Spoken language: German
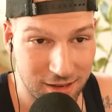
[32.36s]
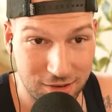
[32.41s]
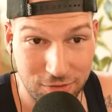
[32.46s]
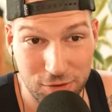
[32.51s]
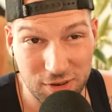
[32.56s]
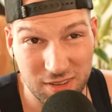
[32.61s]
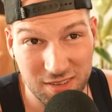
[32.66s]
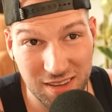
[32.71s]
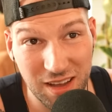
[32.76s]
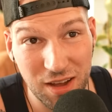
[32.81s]
ich
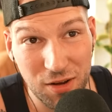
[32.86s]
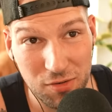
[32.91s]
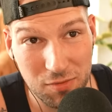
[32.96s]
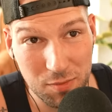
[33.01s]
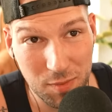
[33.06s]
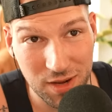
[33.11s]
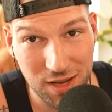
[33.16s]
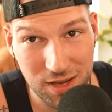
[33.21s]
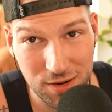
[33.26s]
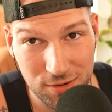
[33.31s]
wurde sehr
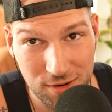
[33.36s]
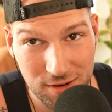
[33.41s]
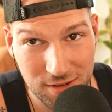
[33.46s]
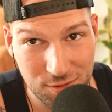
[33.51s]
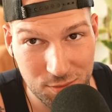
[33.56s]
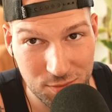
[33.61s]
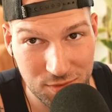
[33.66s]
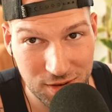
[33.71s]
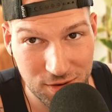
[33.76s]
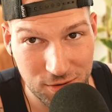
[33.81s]
oft markiert unter
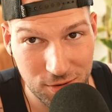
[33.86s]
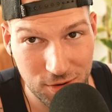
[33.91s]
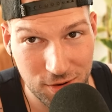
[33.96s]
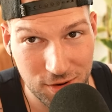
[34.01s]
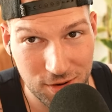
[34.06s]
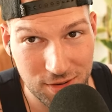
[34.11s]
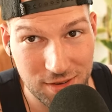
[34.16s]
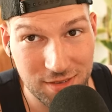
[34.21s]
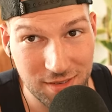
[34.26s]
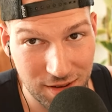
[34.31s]
diesem
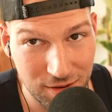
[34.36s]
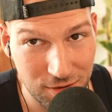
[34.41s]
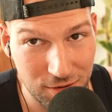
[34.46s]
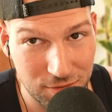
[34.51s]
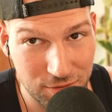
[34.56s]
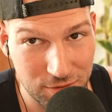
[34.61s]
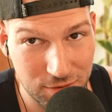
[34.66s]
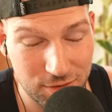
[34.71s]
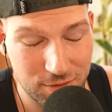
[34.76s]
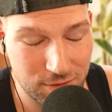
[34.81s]
TikTok. Sehr
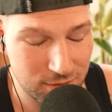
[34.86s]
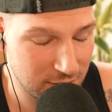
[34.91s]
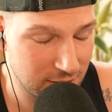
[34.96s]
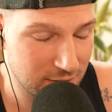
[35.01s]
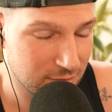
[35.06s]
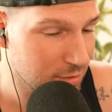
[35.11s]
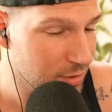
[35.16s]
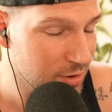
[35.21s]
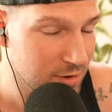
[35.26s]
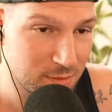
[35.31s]
oft. Und
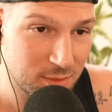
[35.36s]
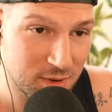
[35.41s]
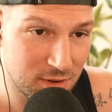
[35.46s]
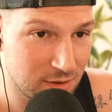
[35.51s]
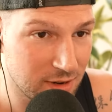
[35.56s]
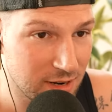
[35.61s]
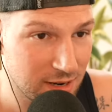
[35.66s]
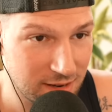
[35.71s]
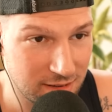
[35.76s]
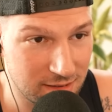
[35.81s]
da freut mich
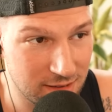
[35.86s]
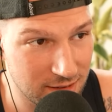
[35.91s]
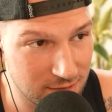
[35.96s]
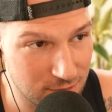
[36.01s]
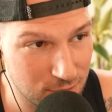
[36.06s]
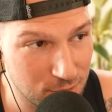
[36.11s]
wieder, dass ihr